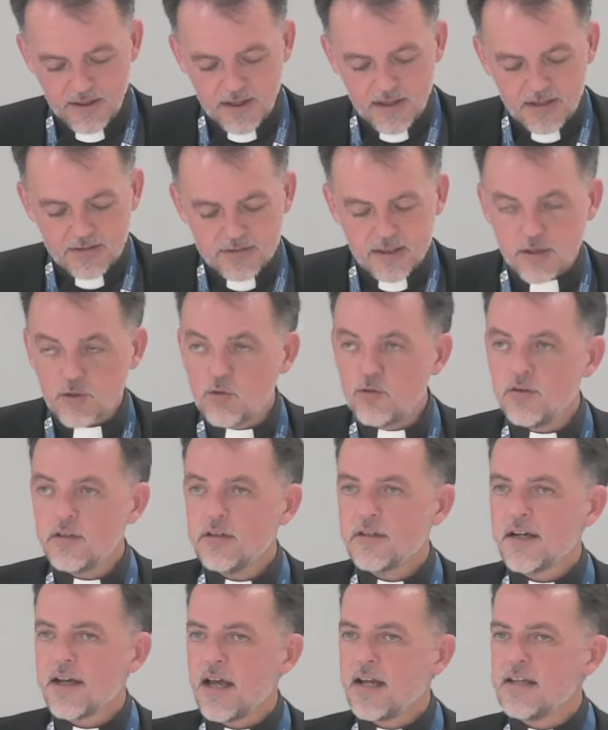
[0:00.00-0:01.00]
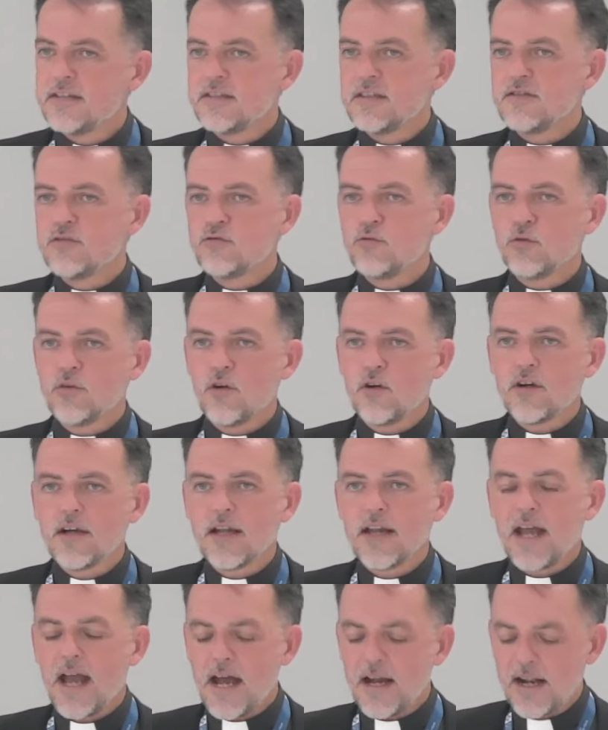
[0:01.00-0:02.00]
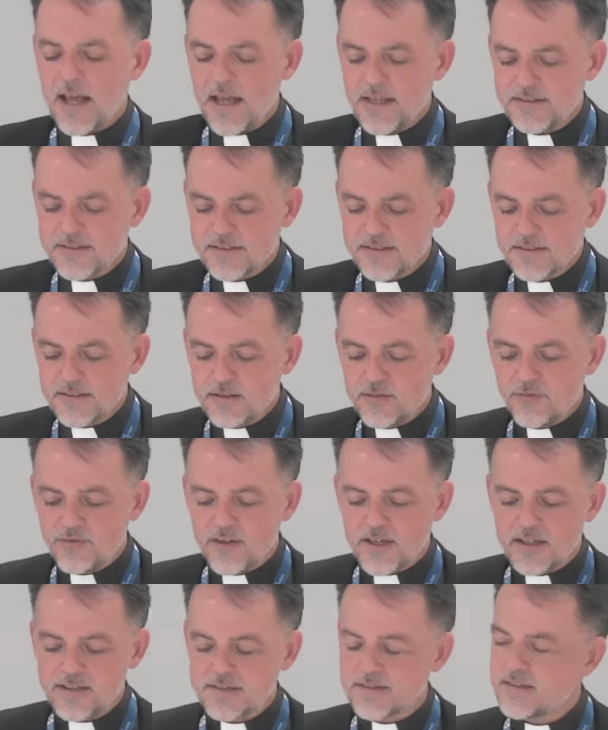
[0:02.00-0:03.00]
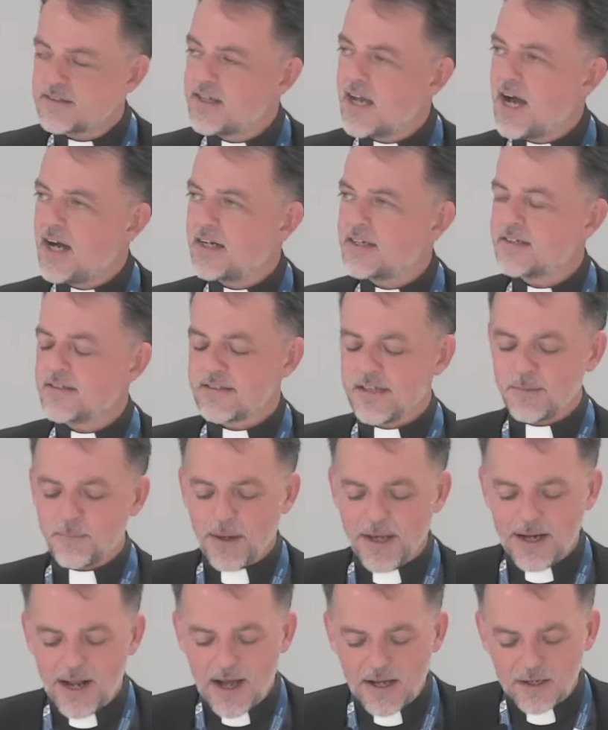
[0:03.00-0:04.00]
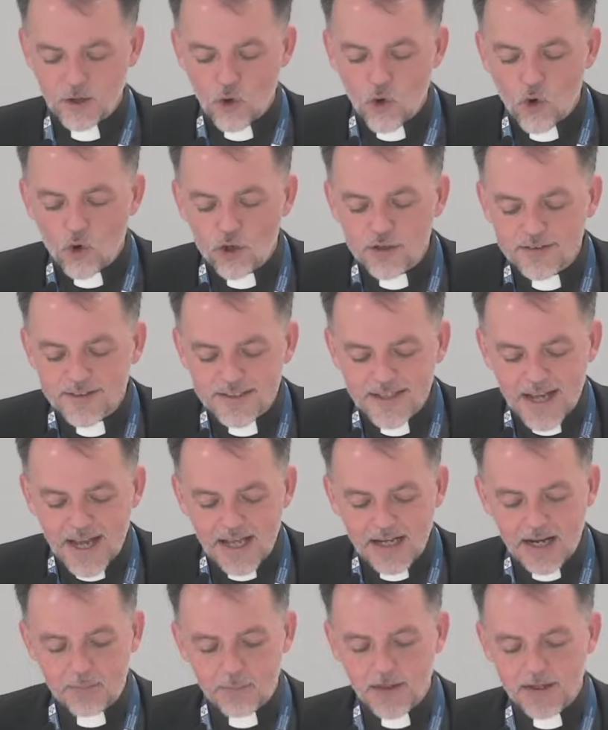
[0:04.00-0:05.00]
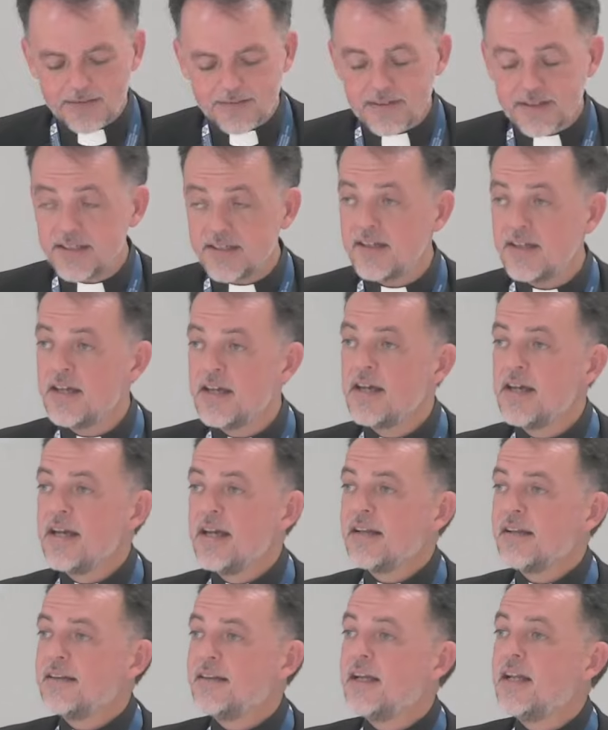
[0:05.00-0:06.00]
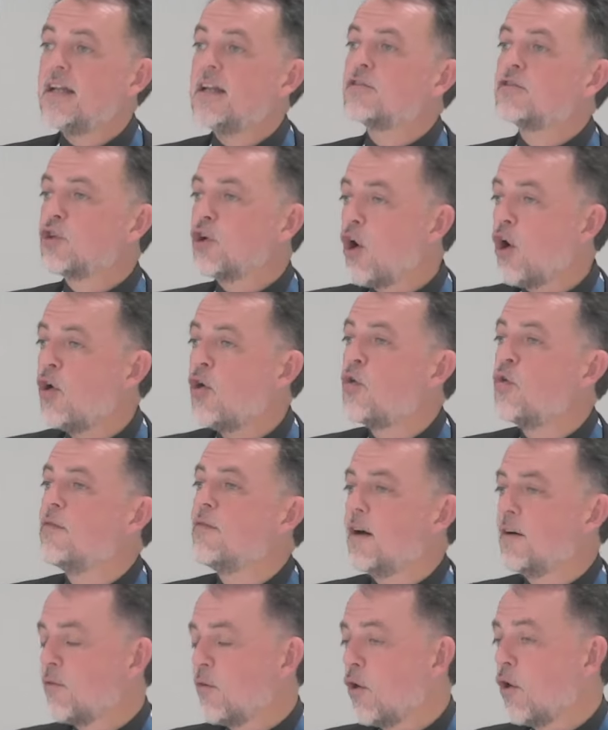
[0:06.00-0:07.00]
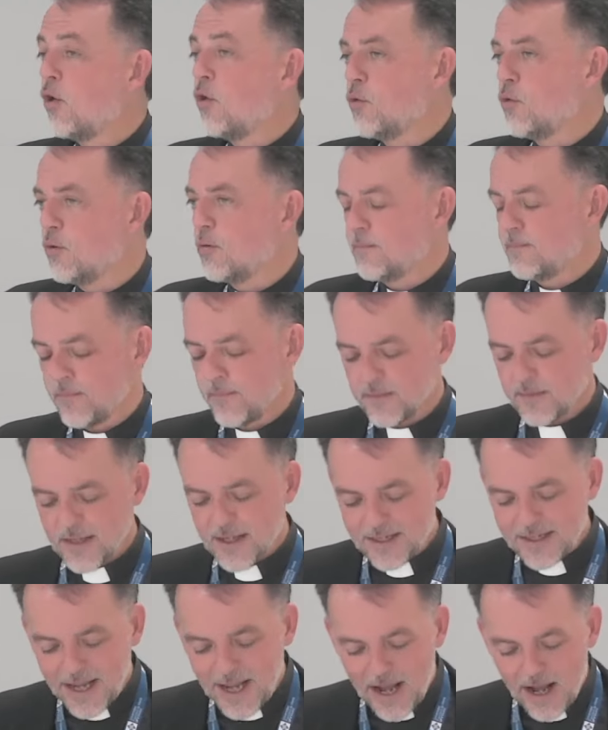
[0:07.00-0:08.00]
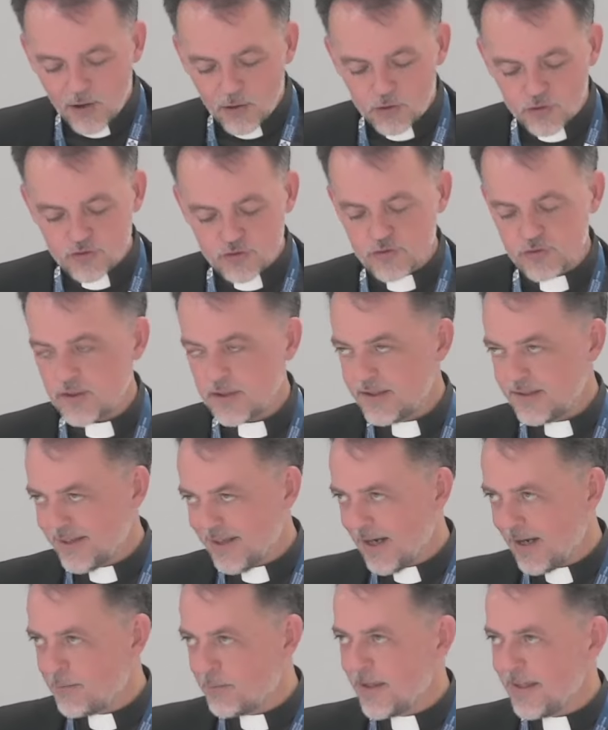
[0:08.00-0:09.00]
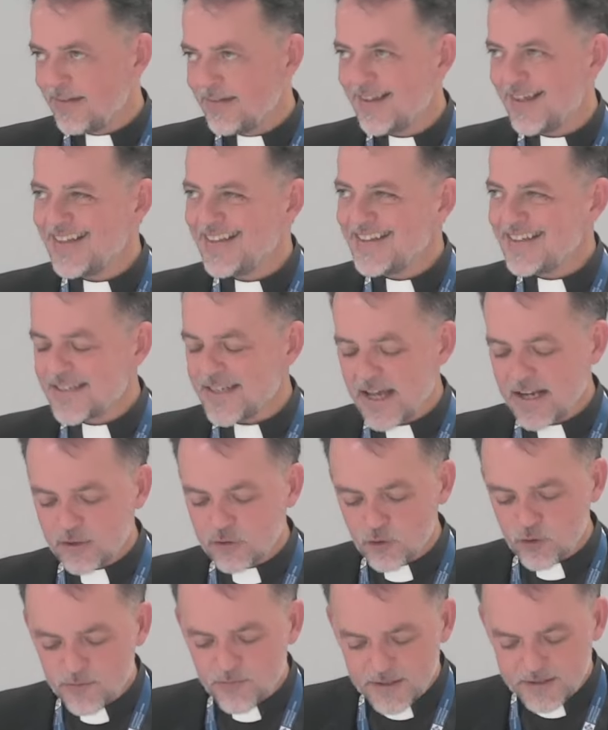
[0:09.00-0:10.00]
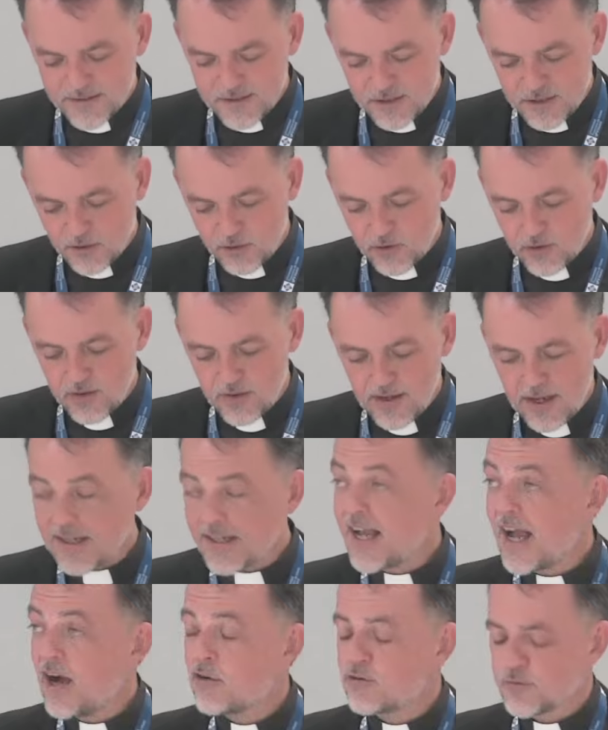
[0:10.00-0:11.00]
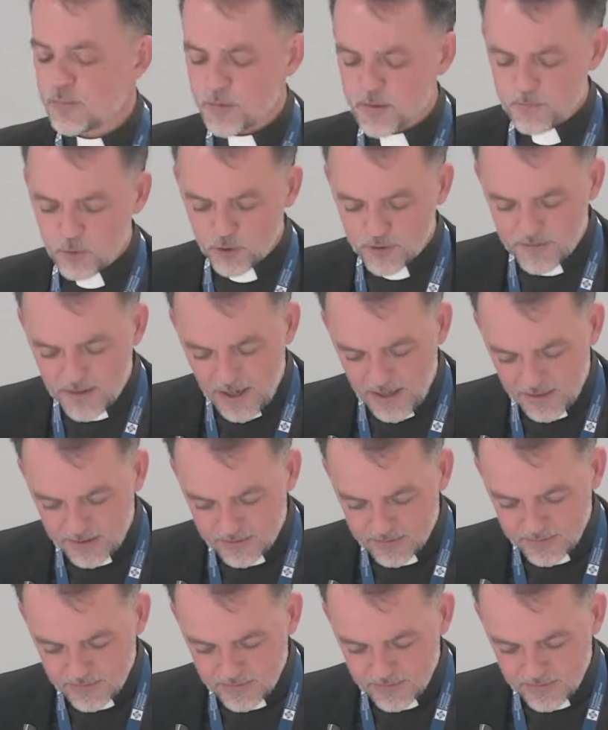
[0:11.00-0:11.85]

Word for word: Según Génesis 1, crear es diferenciar, separar, ordenar a partir del tohu vavohu, del caos, literalmente el desierto y vacío, el caos primordial.